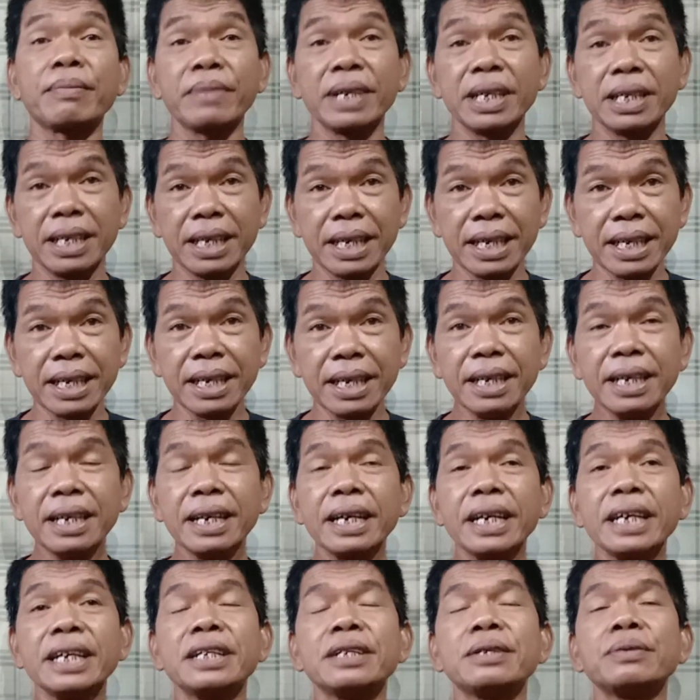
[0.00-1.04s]
ini
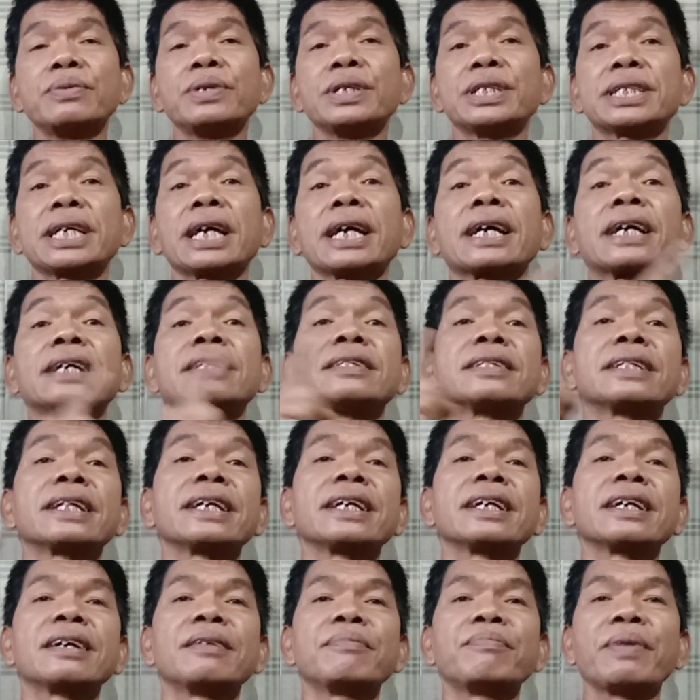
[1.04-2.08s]
Indonesia
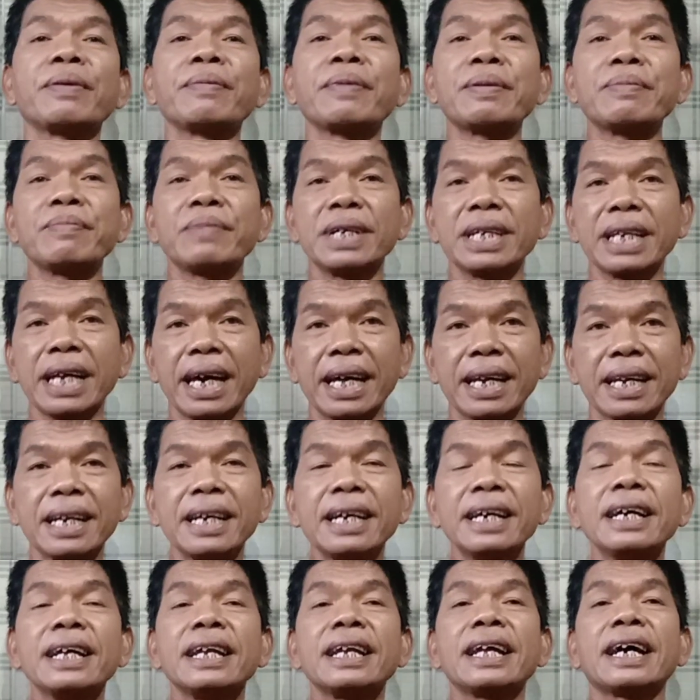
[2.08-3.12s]
genting kepemimpinan.
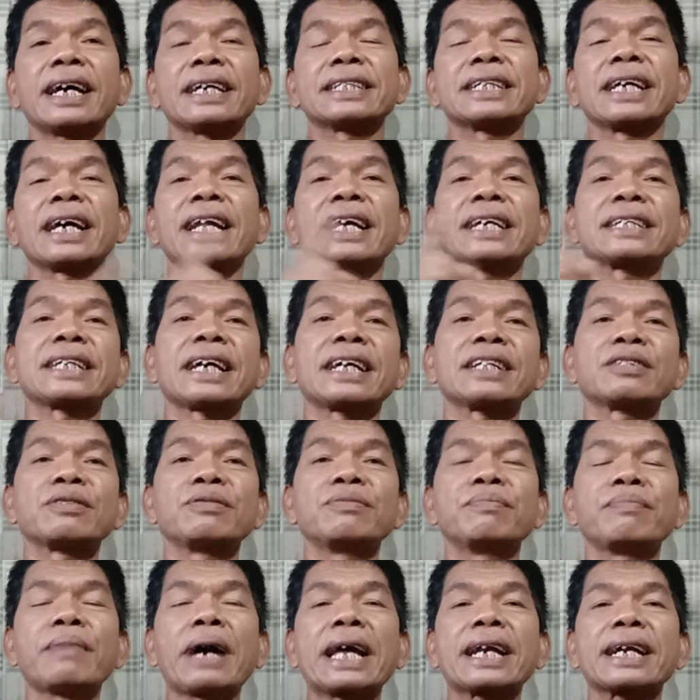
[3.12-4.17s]
Lah salah satu
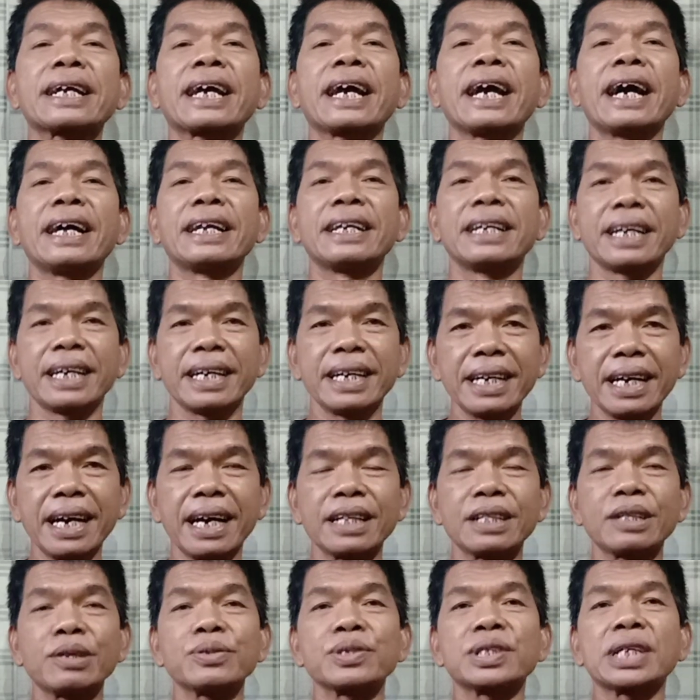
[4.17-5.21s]
margane
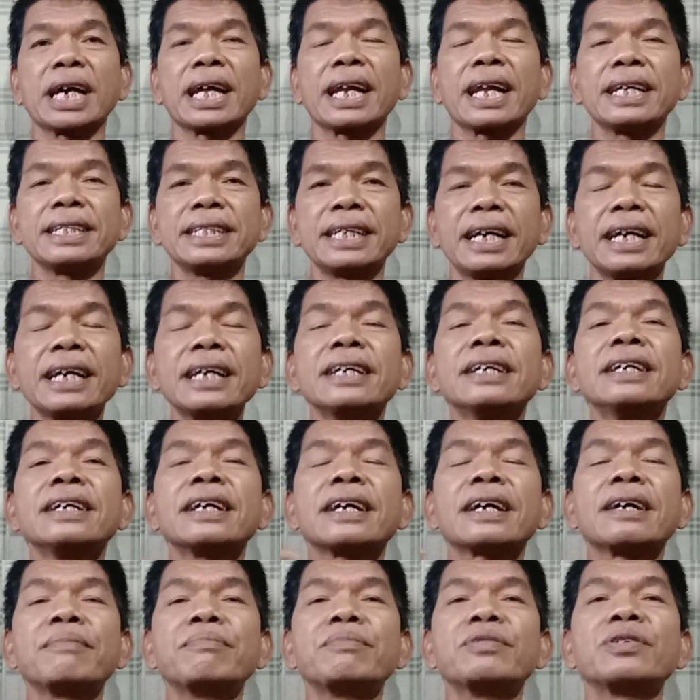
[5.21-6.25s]
atau jalannya
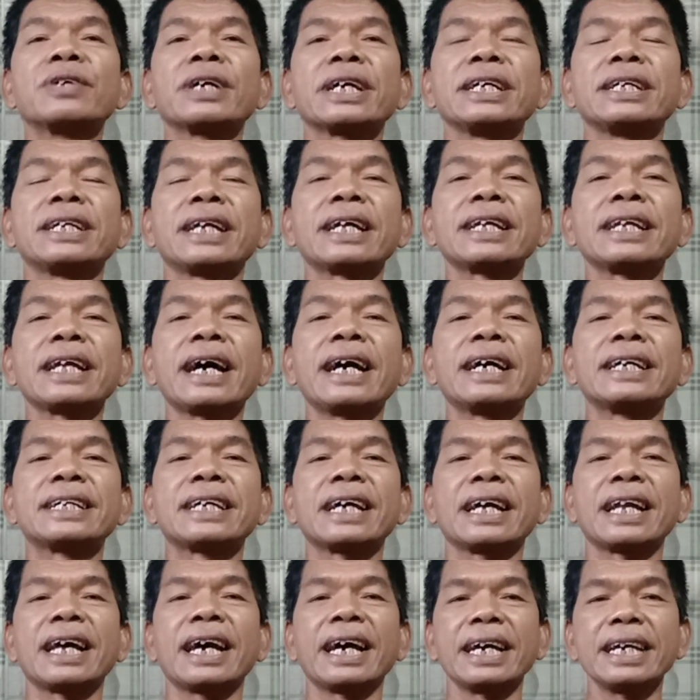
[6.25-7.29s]
kemungkinan
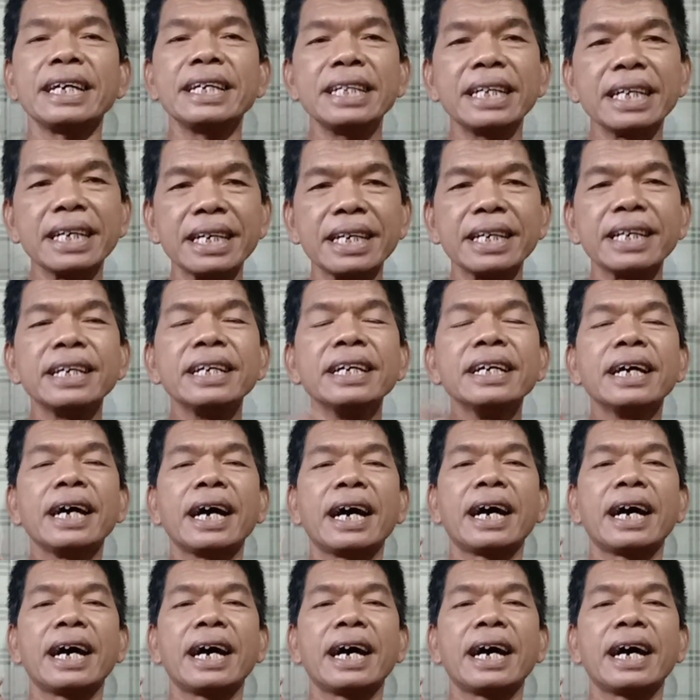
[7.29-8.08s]
adalah ini.